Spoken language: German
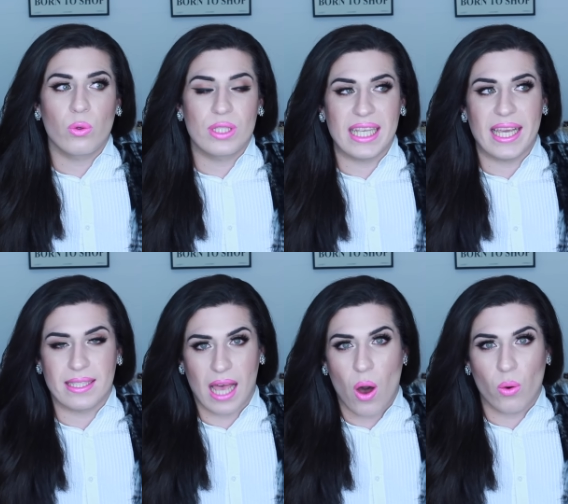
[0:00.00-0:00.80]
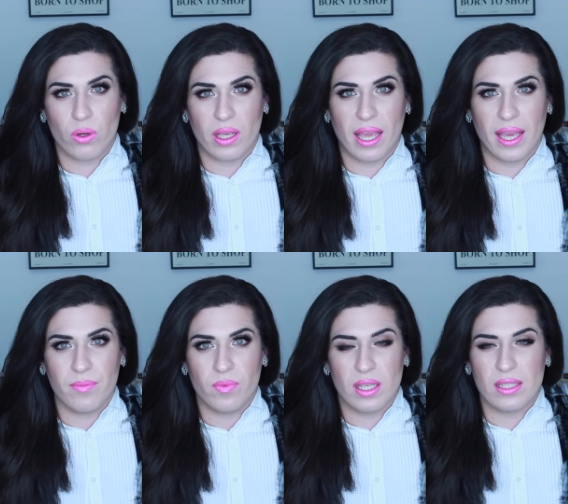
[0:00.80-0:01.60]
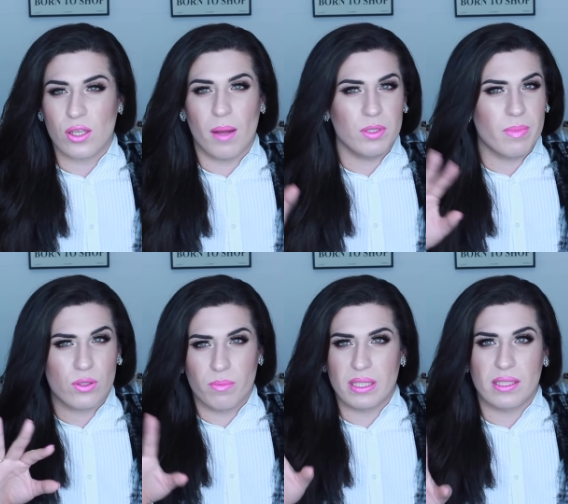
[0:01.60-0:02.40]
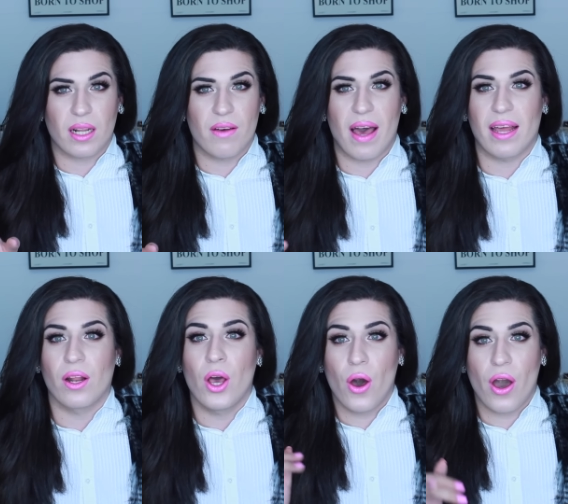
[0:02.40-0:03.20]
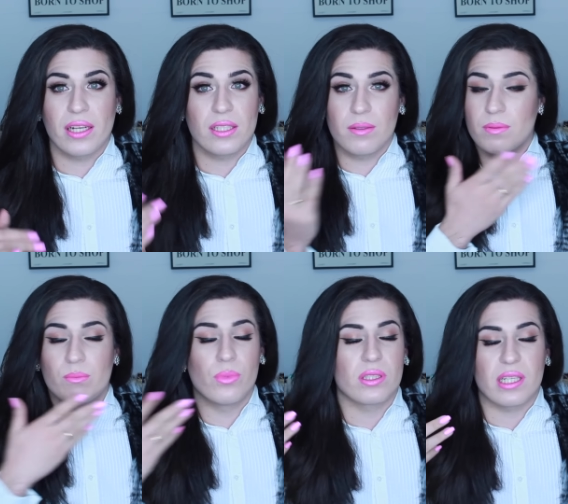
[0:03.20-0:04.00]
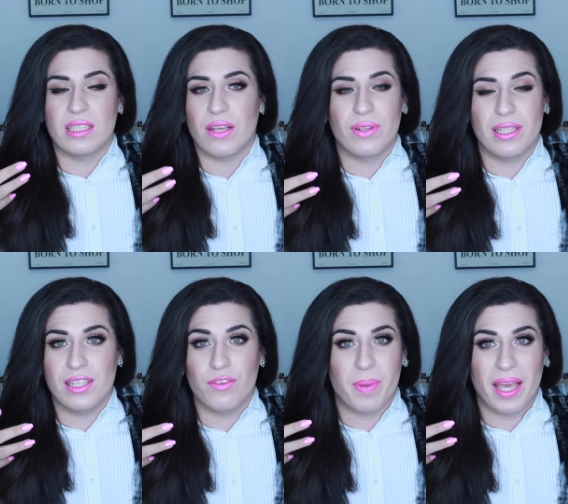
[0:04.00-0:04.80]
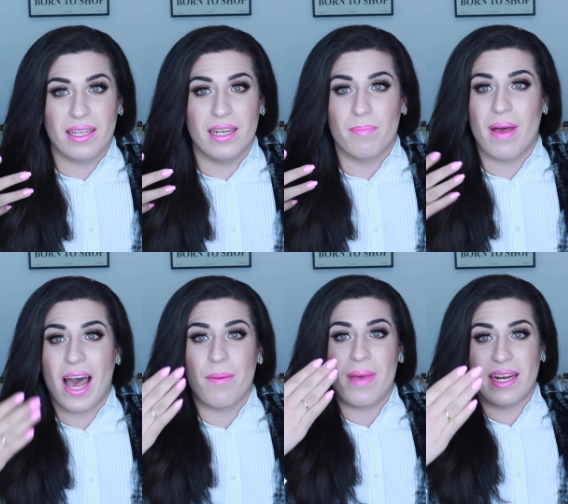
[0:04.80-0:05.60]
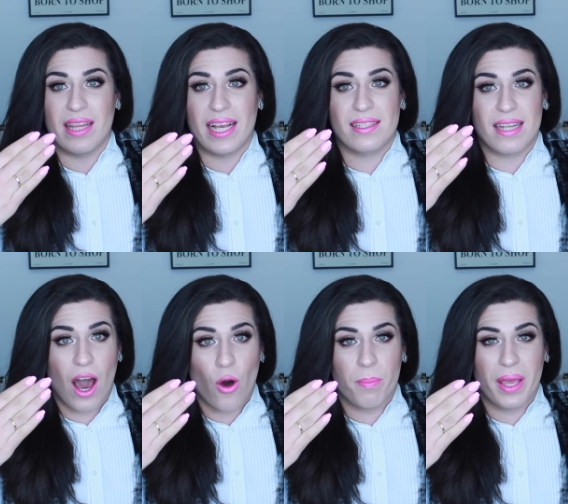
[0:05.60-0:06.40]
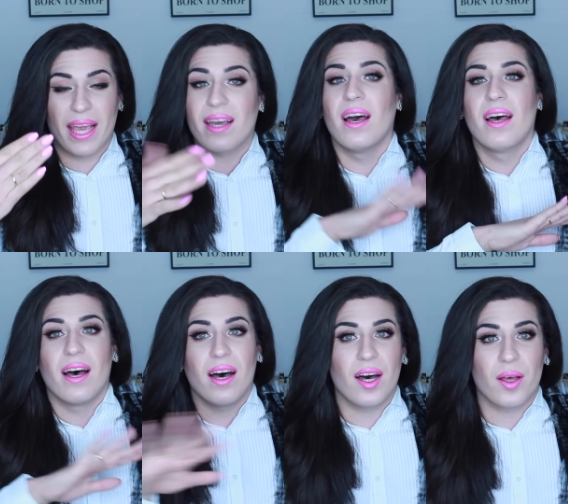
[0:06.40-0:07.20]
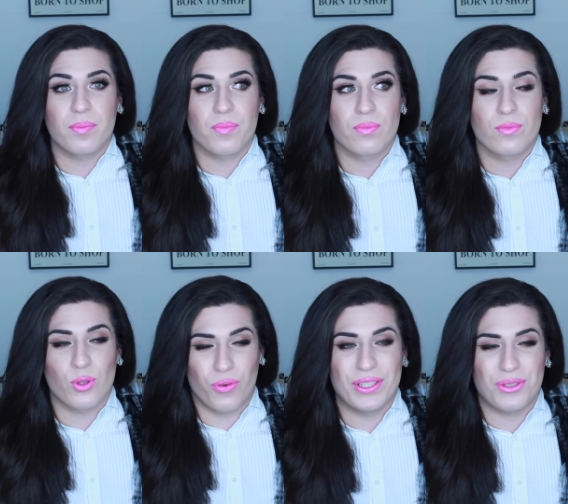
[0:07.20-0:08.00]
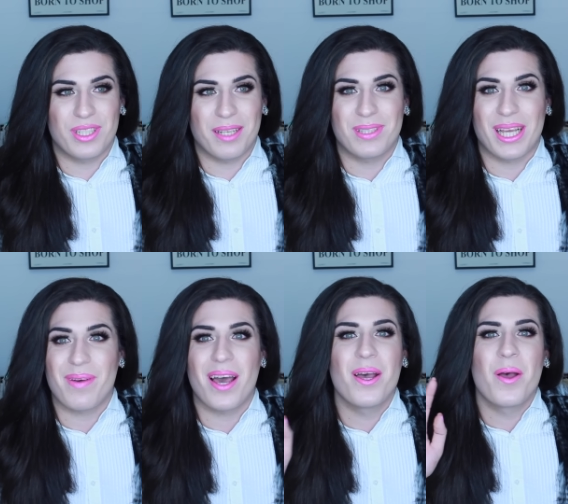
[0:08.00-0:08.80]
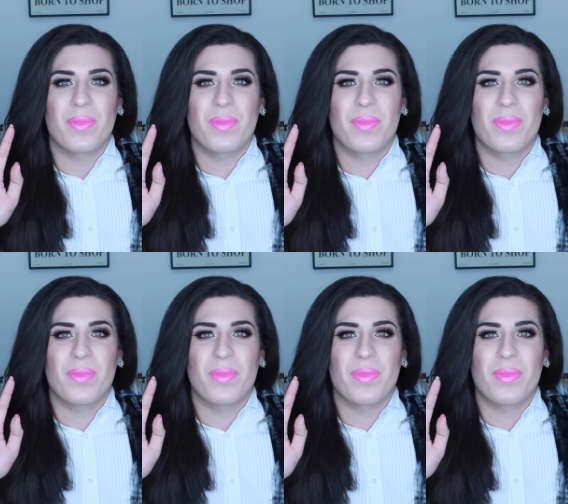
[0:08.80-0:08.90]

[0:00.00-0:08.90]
Rosé ist auch okay. Es kommt immer so ein bisschen drauf an. Heute musste ich definitiv pinke Lippen haben, meine Nägel sind auch pink. Ähm, so viel zu dem Thema.